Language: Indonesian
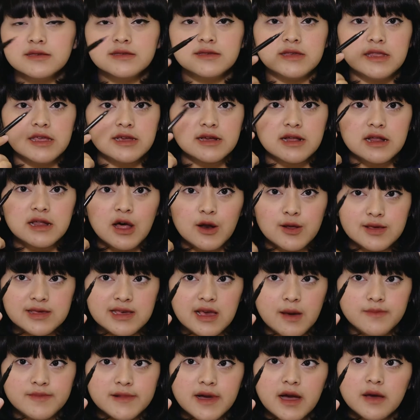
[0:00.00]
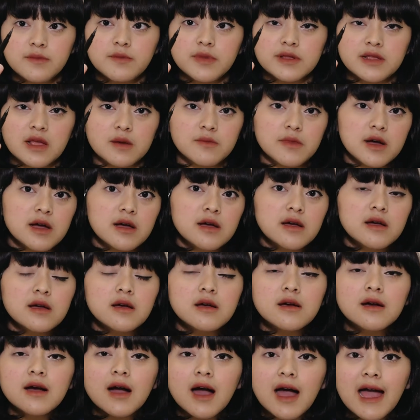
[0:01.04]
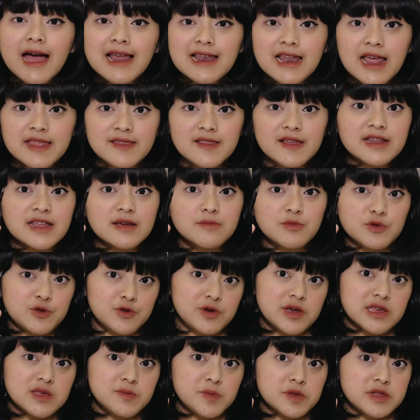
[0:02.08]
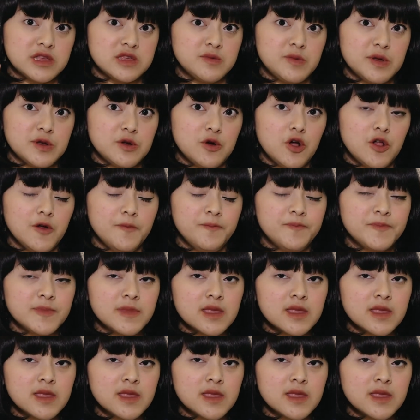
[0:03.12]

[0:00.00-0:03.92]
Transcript: Jadi kalian harus siapkan pertama eyeliner yang bentuknya seperti spidol.